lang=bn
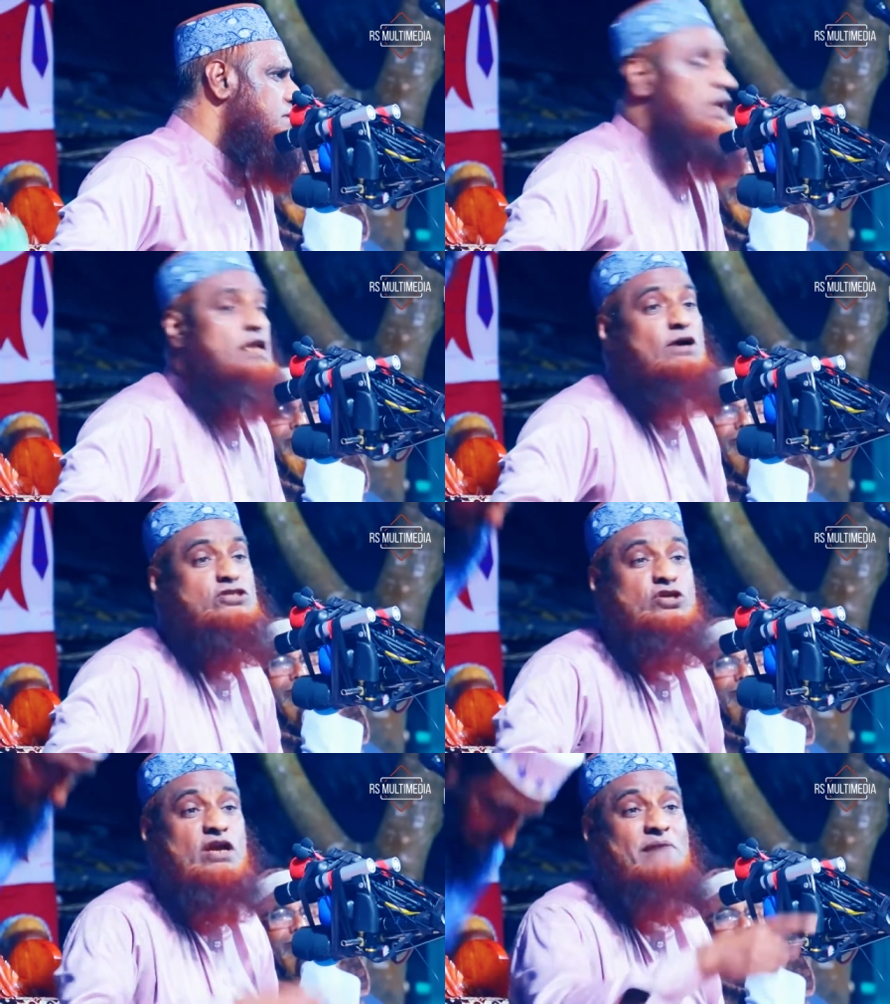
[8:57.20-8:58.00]
তিন
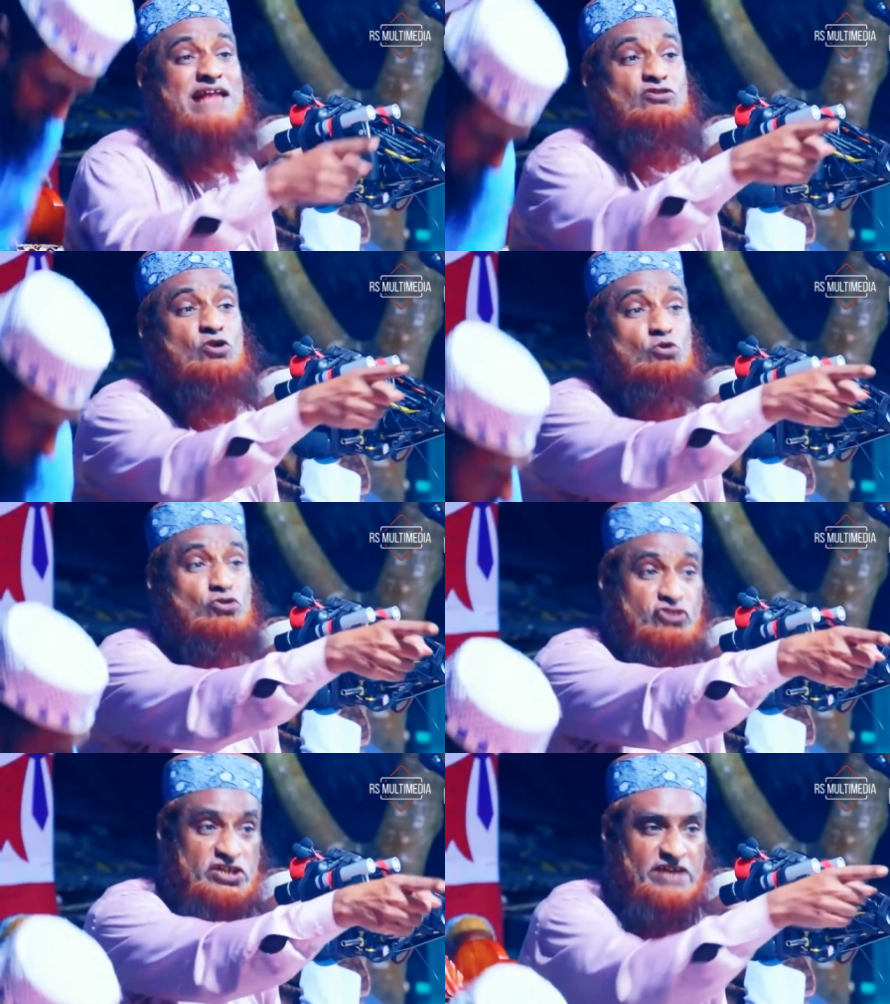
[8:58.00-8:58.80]
বছরে মাত্র
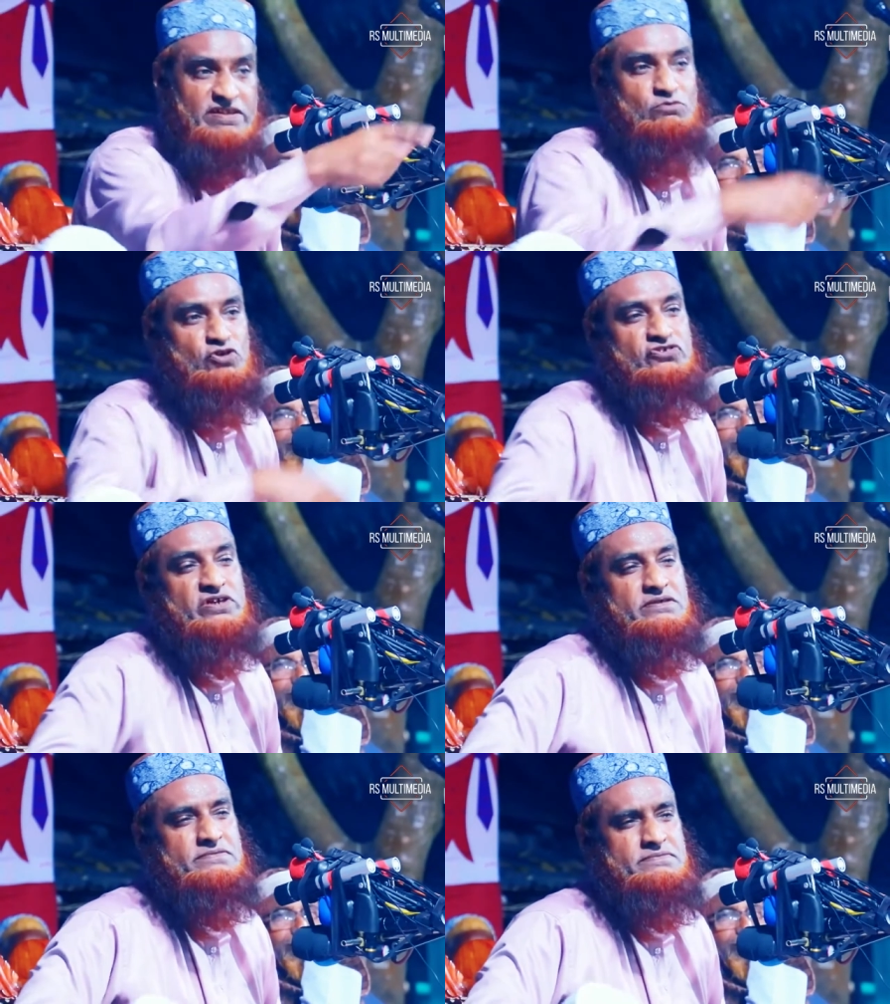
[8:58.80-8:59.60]
উনত্রিশ হাজার
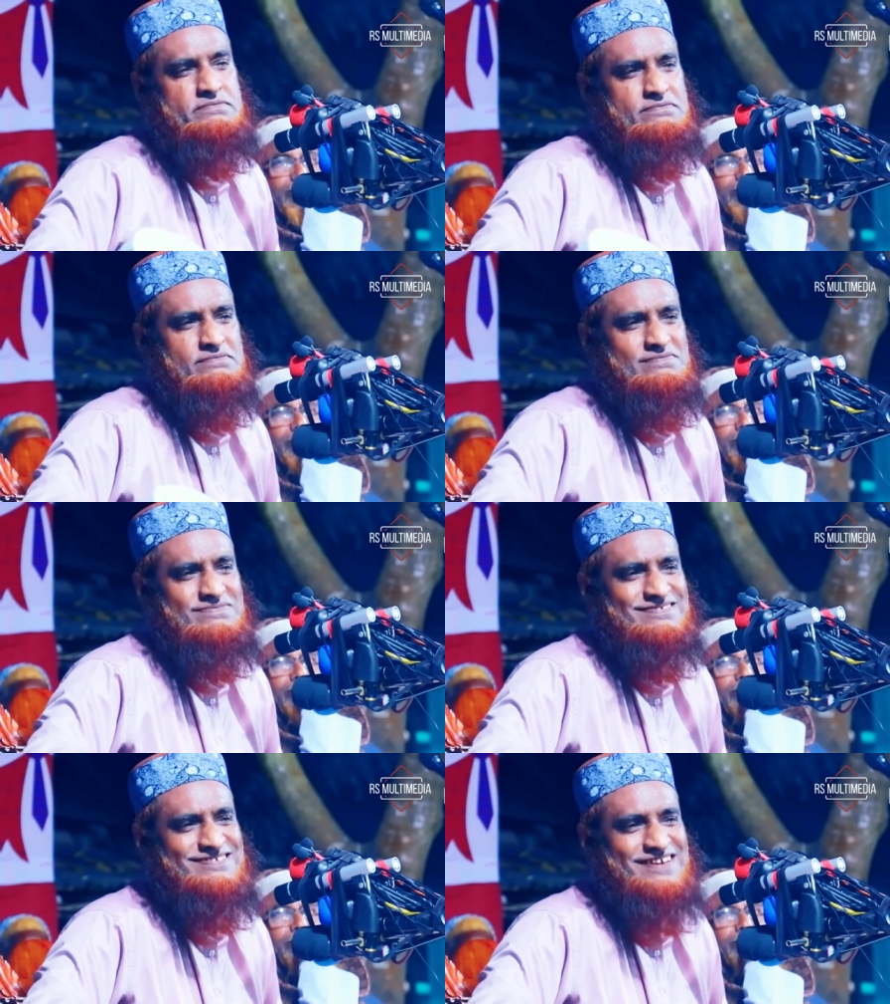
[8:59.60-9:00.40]
মরছে
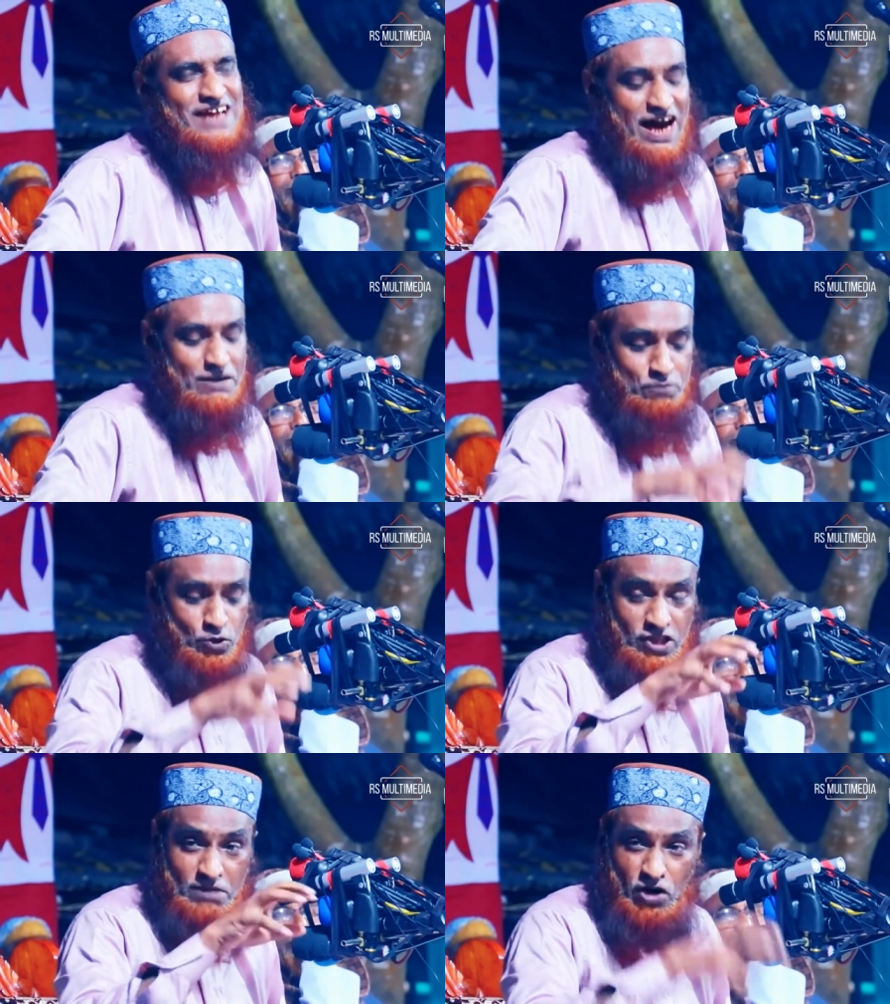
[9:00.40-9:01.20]
আর
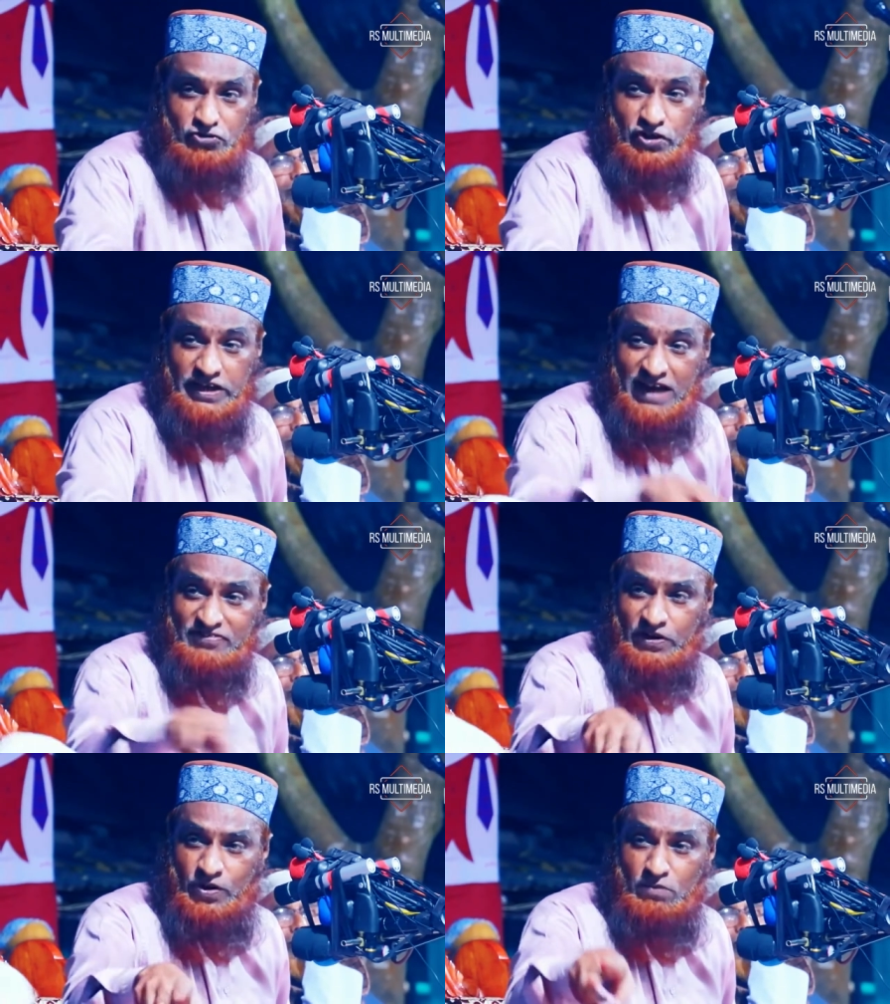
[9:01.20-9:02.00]
প্রতি বছর
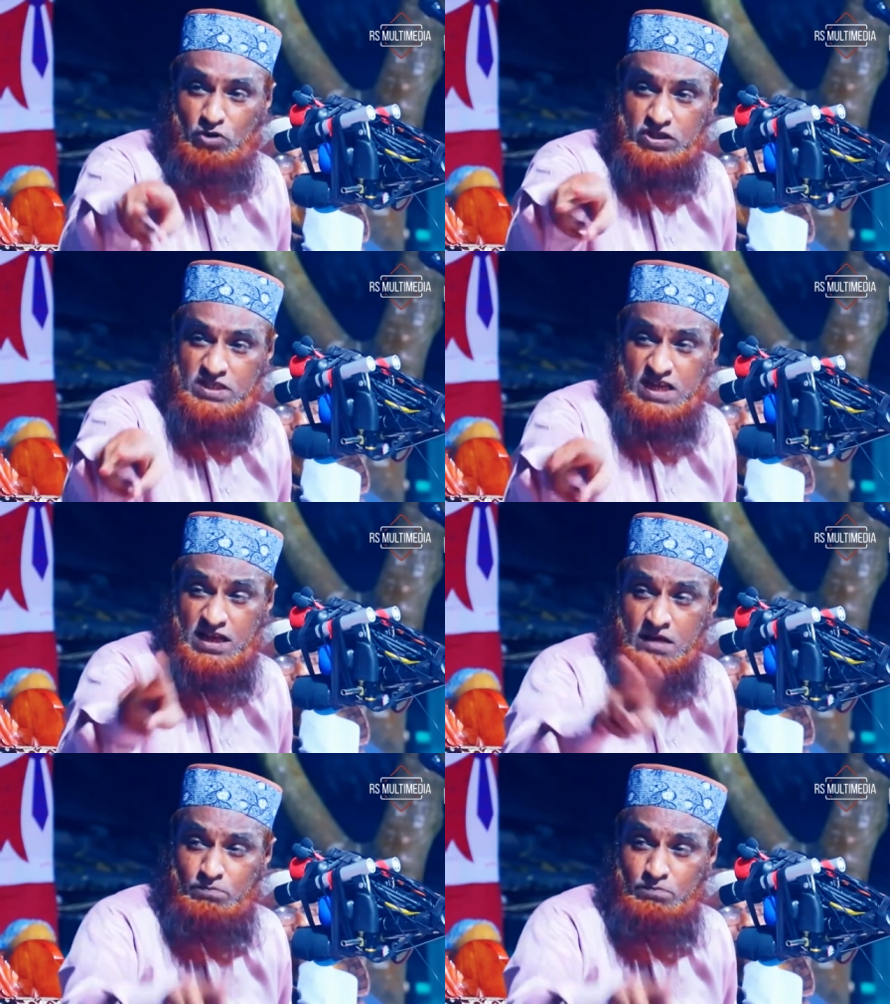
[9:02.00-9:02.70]
ক্যান্সার হয়ে মরতেছে